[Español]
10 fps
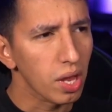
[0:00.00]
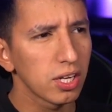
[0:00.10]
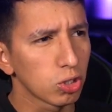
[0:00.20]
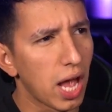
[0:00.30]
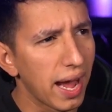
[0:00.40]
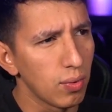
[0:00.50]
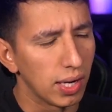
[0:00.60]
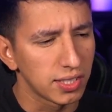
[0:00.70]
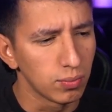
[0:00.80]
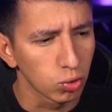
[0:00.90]
eso ya lo
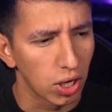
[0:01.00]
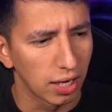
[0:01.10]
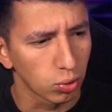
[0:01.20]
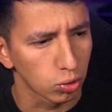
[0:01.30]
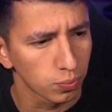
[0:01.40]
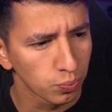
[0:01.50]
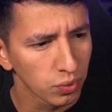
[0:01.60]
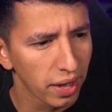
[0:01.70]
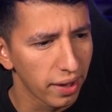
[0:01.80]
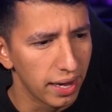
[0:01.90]
así, muchachos.
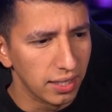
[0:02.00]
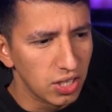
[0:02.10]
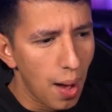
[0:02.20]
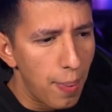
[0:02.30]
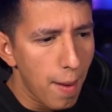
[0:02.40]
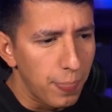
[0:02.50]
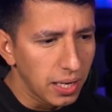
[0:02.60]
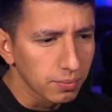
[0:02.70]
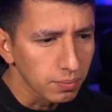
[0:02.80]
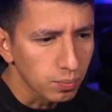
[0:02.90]
El eh, ya, papi,
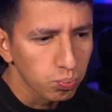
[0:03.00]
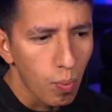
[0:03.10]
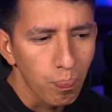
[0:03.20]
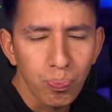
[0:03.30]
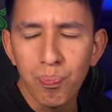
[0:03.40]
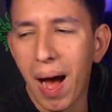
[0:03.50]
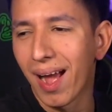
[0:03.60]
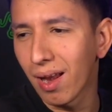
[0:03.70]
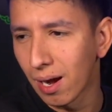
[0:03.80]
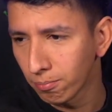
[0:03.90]

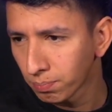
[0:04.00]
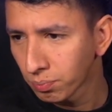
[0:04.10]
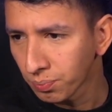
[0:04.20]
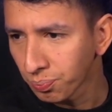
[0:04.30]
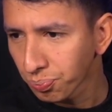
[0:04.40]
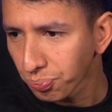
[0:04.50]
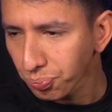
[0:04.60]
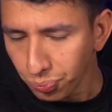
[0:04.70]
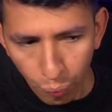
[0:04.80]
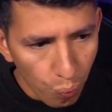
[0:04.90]
baila.
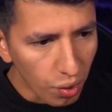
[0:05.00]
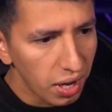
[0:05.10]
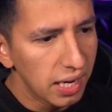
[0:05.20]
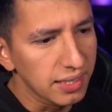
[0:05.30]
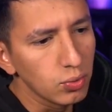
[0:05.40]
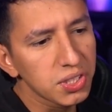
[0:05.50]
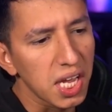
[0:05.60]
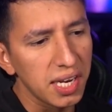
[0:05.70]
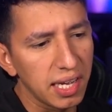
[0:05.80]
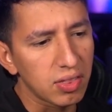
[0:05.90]
Él está en su
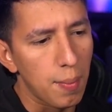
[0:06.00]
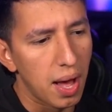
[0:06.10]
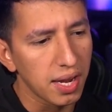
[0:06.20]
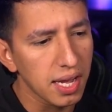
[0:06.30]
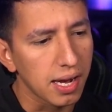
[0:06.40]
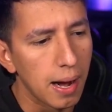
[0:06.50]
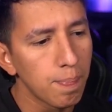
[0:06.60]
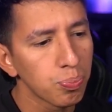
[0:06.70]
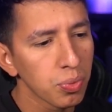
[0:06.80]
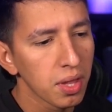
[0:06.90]
esquinita,
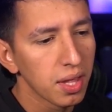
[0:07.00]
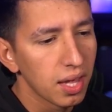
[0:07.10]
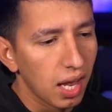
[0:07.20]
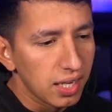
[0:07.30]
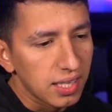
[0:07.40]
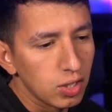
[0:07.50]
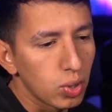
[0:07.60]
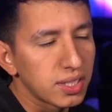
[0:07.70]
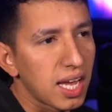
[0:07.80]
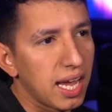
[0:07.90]
marica. Él está en su
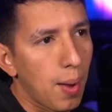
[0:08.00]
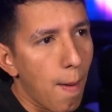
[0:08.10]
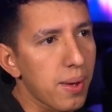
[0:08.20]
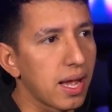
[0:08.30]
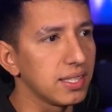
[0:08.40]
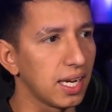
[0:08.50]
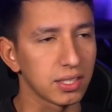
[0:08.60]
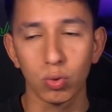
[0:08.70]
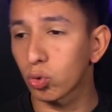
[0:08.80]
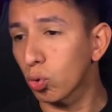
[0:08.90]
esquina, papi, que sigue
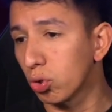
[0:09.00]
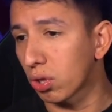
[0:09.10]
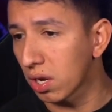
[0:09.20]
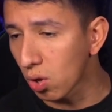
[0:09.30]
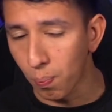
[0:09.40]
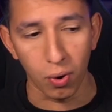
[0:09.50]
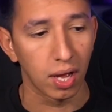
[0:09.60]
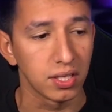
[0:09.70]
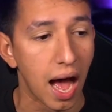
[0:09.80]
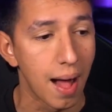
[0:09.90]
haciendo su contenido por
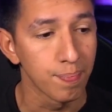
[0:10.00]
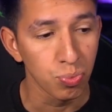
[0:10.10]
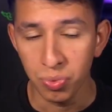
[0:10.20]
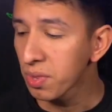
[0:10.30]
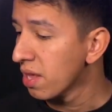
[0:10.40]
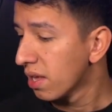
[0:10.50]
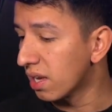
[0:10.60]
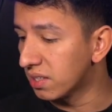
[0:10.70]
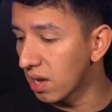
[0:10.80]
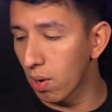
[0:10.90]
allá
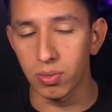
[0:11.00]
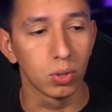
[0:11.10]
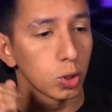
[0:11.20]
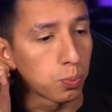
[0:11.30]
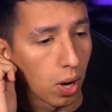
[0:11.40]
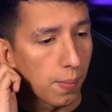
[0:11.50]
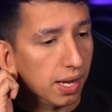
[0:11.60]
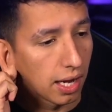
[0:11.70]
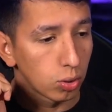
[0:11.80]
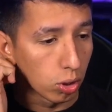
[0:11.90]
que siga hablando de sus
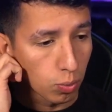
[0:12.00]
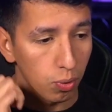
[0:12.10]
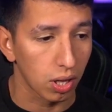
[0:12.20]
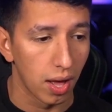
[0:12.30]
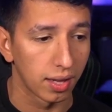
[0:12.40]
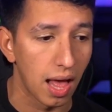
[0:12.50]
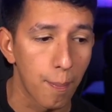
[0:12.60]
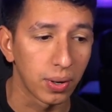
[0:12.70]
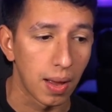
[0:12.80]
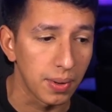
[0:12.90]
polémicas y todo eso, porque la
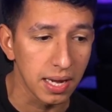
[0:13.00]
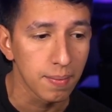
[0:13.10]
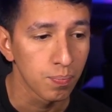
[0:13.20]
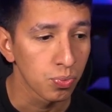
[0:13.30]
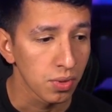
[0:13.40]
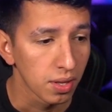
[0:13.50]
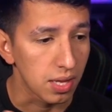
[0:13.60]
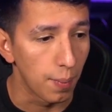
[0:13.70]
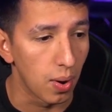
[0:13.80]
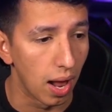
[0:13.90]
verdad, pues a mí
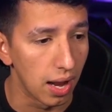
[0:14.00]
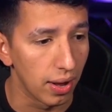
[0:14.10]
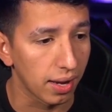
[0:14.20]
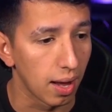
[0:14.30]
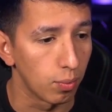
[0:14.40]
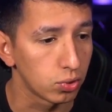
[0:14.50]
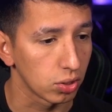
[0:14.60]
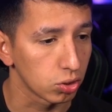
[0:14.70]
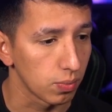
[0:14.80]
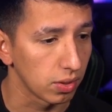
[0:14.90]
ya me vale verga,
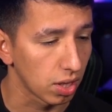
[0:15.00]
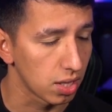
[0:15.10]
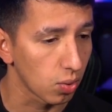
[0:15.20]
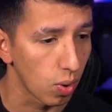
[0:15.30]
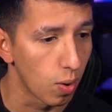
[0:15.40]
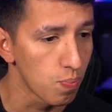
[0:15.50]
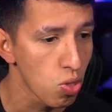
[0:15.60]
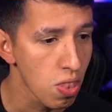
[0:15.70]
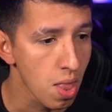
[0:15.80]
muchachos, si me entienden, huevón.